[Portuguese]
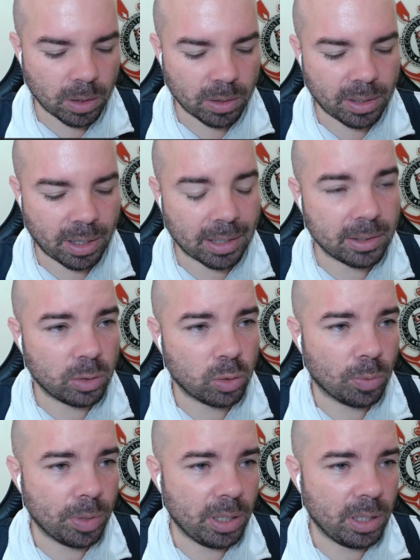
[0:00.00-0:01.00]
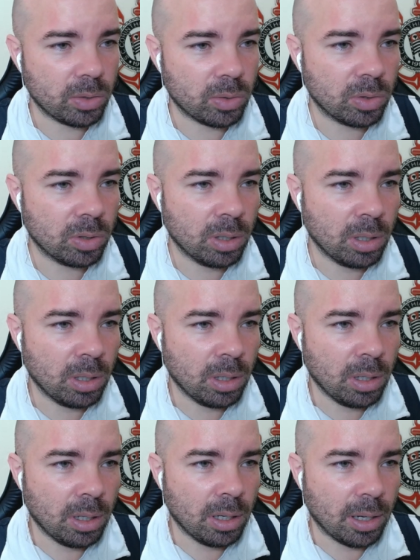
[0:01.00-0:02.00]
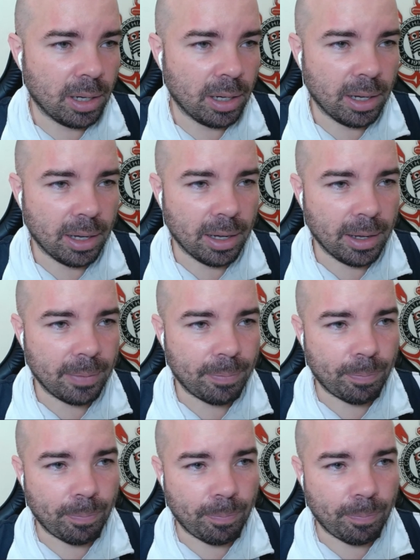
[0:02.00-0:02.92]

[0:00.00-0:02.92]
trazer sobre isso. É,